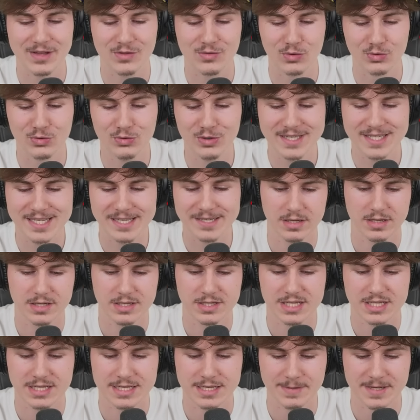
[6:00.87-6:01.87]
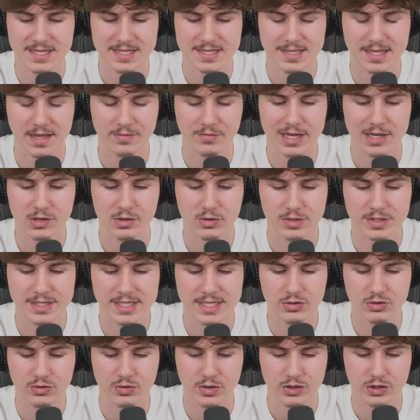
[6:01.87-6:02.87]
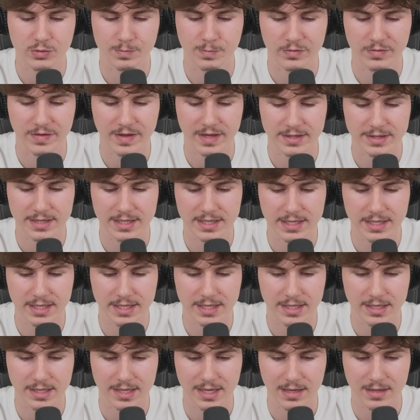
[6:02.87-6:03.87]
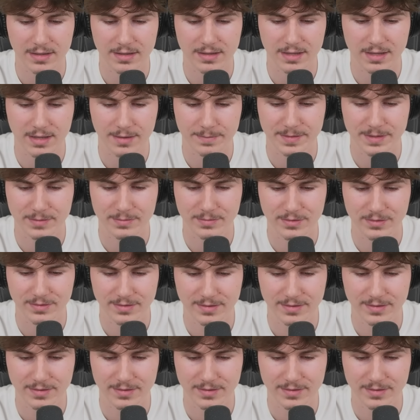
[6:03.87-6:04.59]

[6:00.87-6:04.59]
ton ulti. Je sais pas si t'avais avec l'ulti, tu vois, tu peux faire des. Ouais, mais j'ai pas eu le